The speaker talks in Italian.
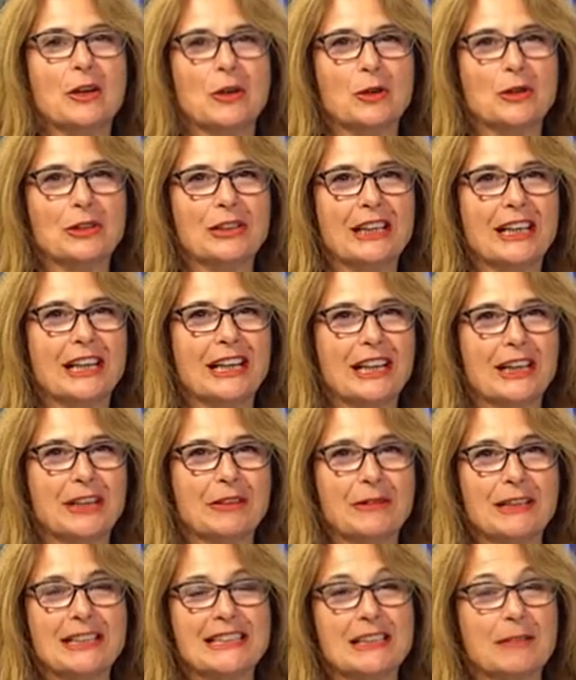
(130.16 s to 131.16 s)
con eh,
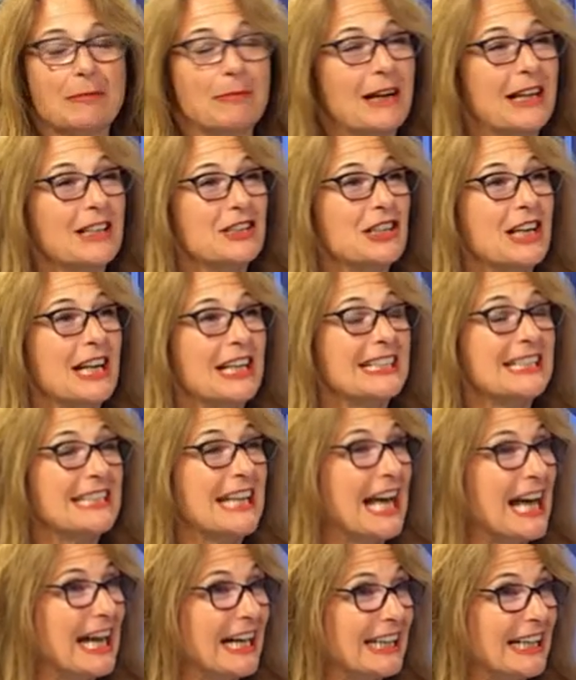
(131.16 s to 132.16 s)
questa pagina
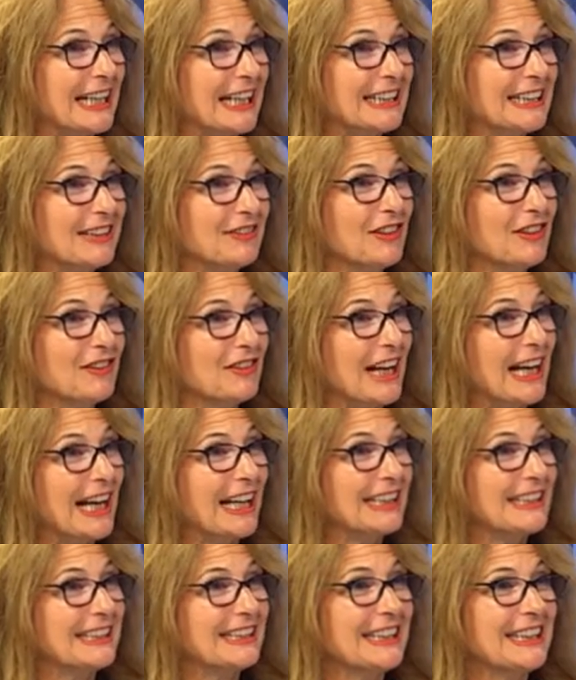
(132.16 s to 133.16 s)
sacra di
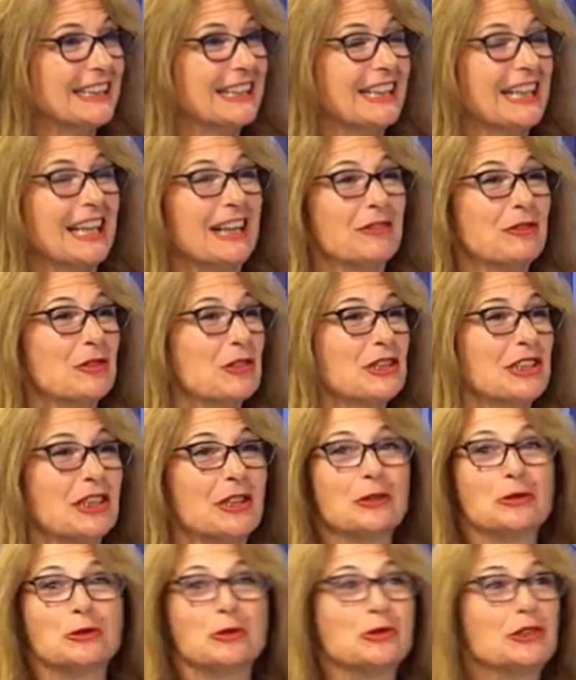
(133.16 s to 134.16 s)
Vivaldi sì, che forse
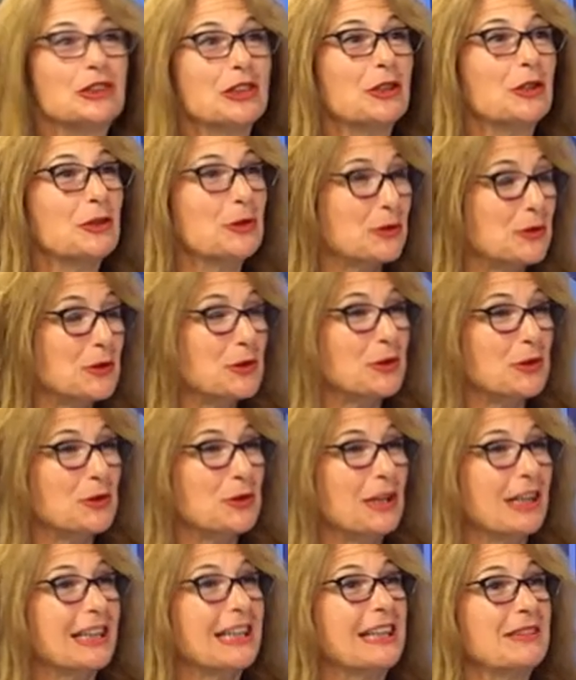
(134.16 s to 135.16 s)
non tutti conoscono
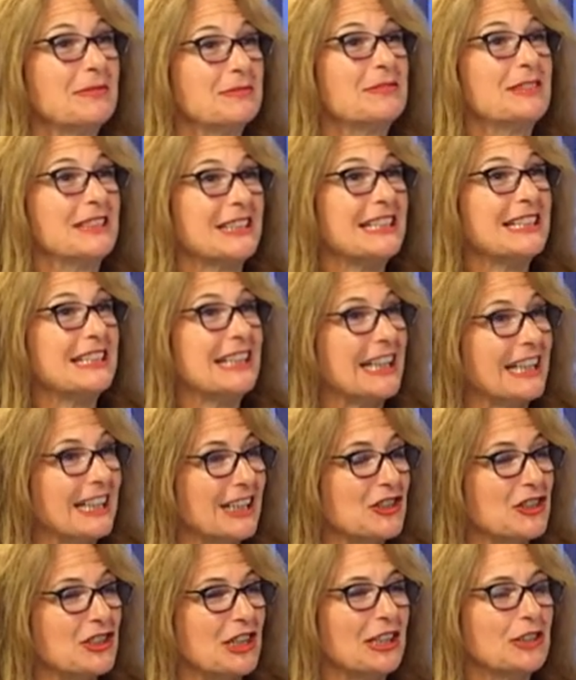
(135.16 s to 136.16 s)
anche se sta
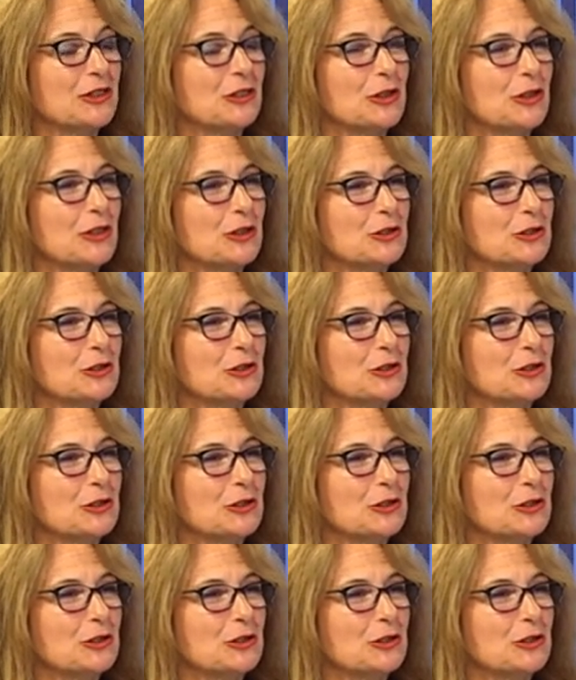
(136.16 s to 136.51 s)
crescendo in